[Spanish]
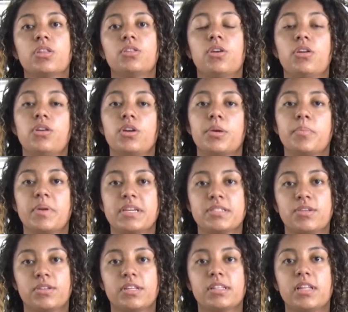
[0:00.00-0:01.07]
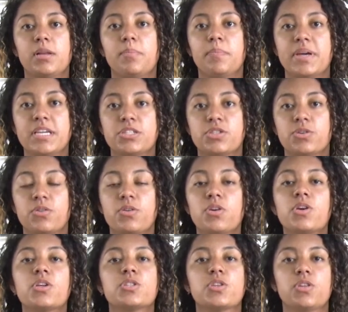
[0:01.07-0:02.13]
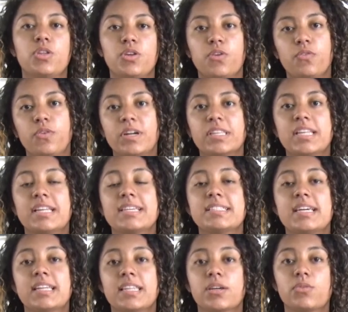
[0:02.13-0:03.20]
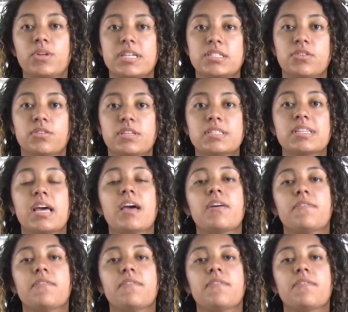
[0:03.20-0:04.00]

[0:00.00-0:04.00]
dolor y presión en el pecho, sonido fuerte en las articulaciones,